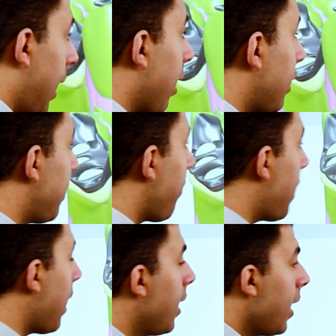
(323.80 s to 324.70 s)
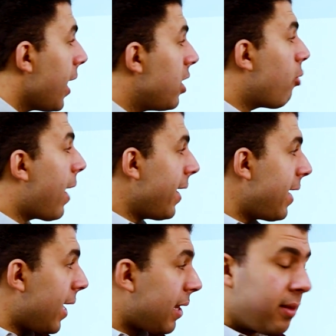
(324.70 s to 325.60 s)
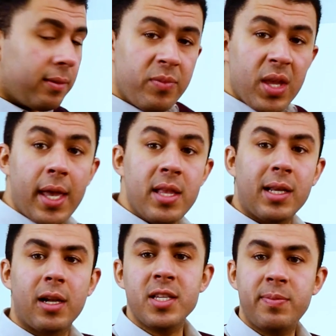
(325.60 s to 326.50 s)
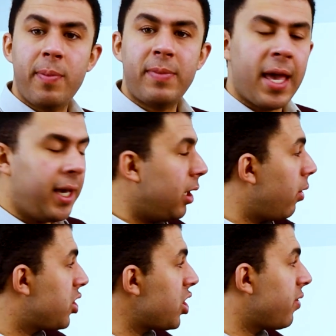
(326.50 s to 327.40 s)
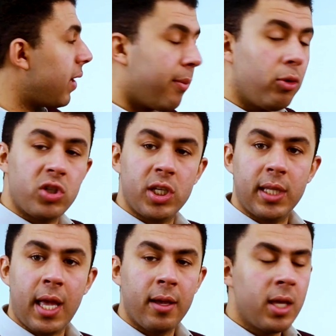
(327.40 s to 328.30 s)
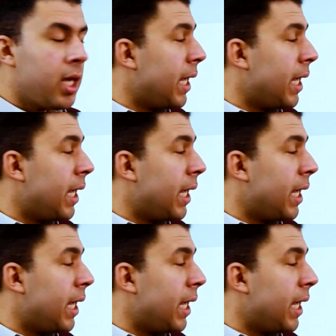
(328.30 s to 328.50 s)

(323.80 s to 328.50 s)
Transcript: علاقه ده بده انه احيانا الكلاس بتاعي اللي هو جينجيفال ابروتشنج ده